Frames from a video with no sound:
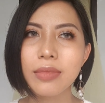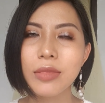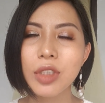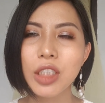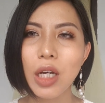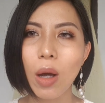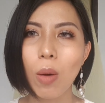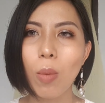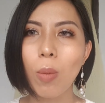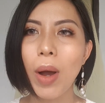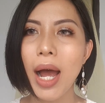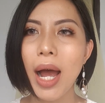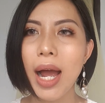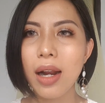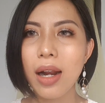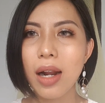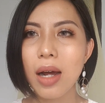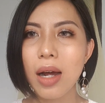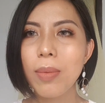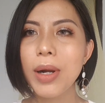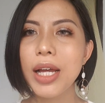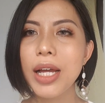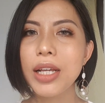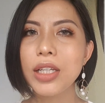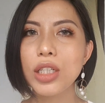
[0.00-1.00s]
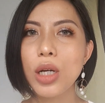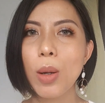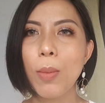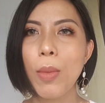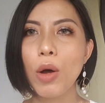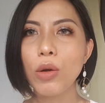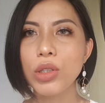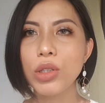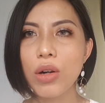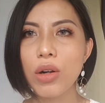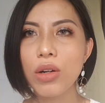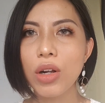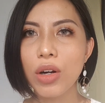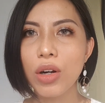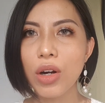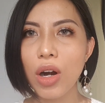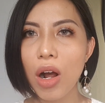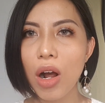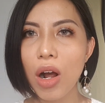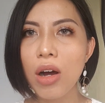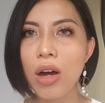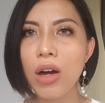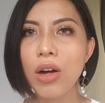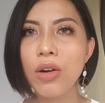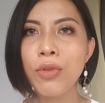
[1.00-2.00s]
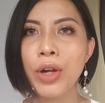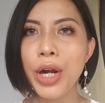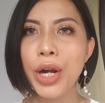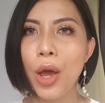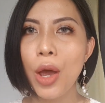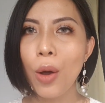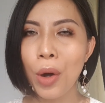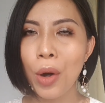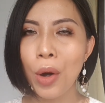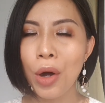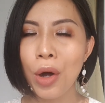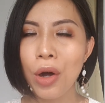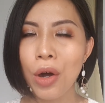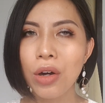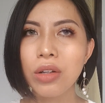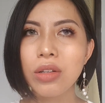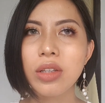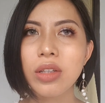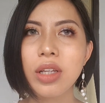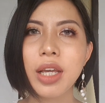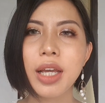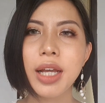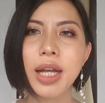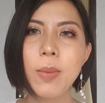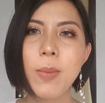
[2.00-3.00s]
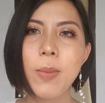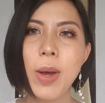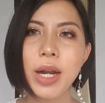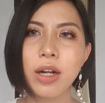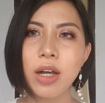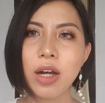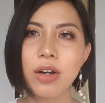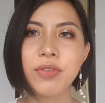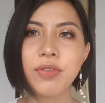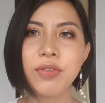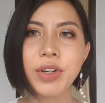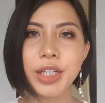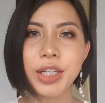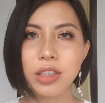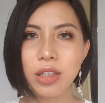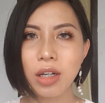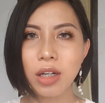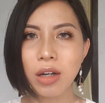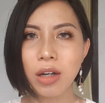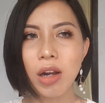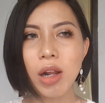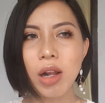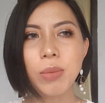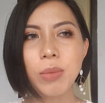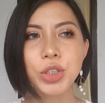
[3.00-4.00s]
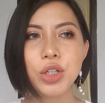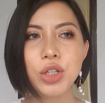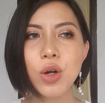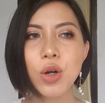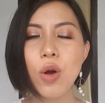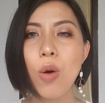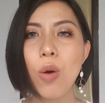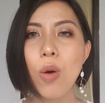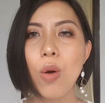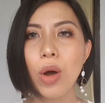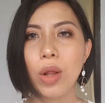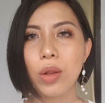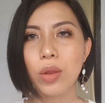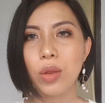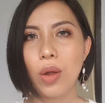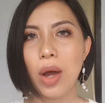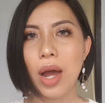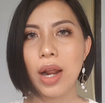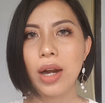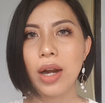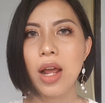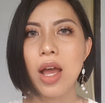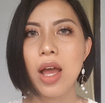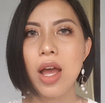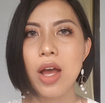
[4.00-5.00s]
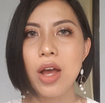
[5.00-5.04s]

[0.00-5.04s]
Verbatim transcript: trồng hai lớp lên cho màu son được rõ hơn và đều hơn thì các bạn cần phải chờ lớp trước khô hoàn toàn